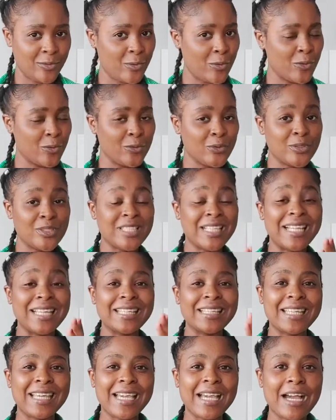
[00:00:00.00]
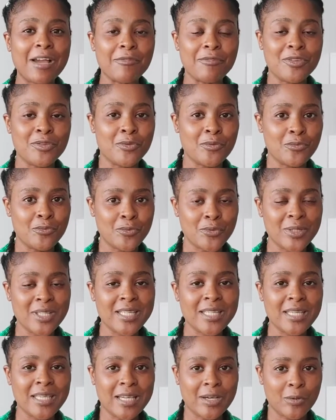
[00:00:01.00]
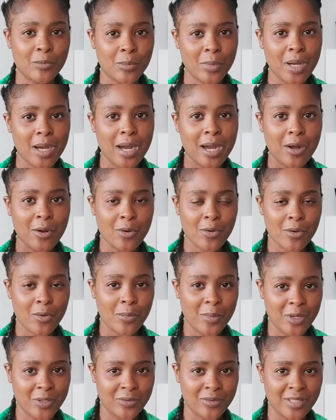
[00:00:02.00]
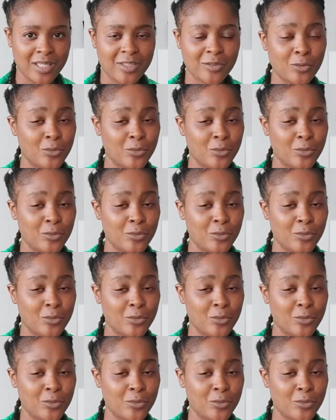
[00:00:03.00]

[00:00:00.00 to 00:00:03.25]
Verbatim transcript: Donc, je serais très ravie de vous lire également en commentaire.